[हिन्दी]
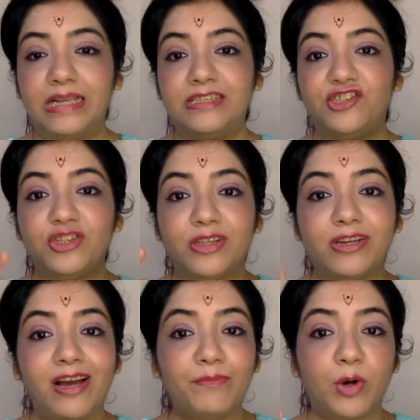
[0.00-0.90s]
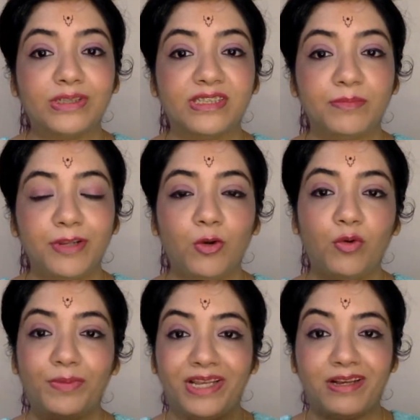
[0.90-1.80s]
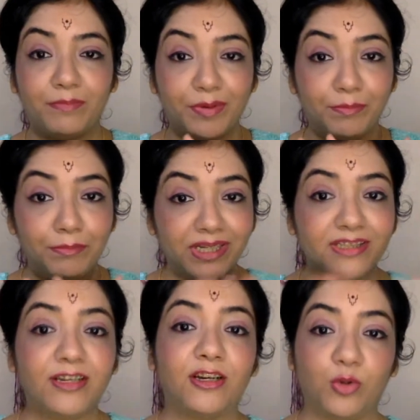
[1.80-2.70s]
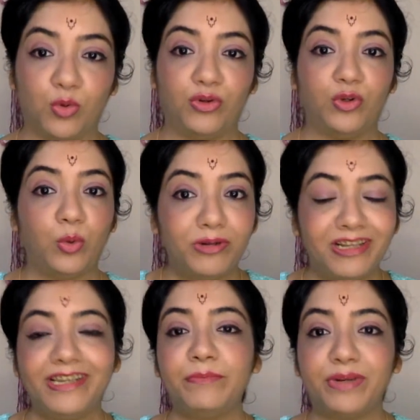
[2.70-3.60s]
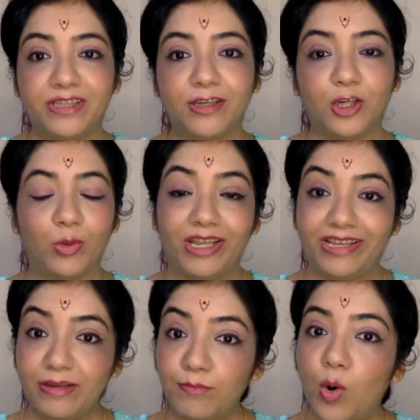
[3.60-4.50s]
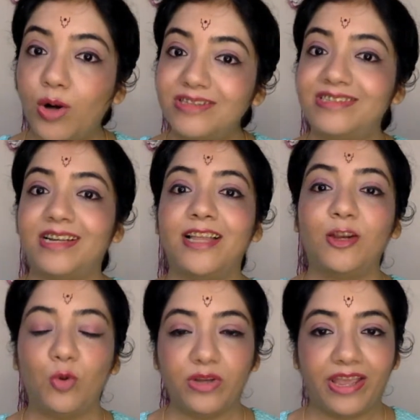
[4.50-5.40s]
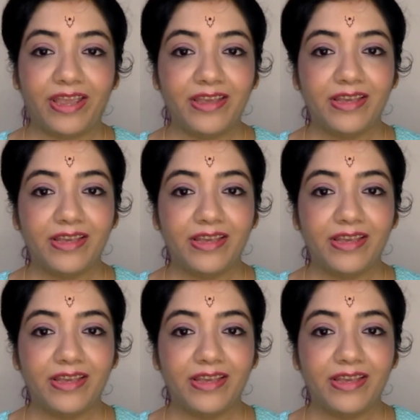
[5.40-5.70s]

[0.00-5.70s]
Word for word: जितना पॉसिबल हो ब्रेकअप मत करो टोटली मत करो लेकिन बहुत ज़्यादा लोग हैं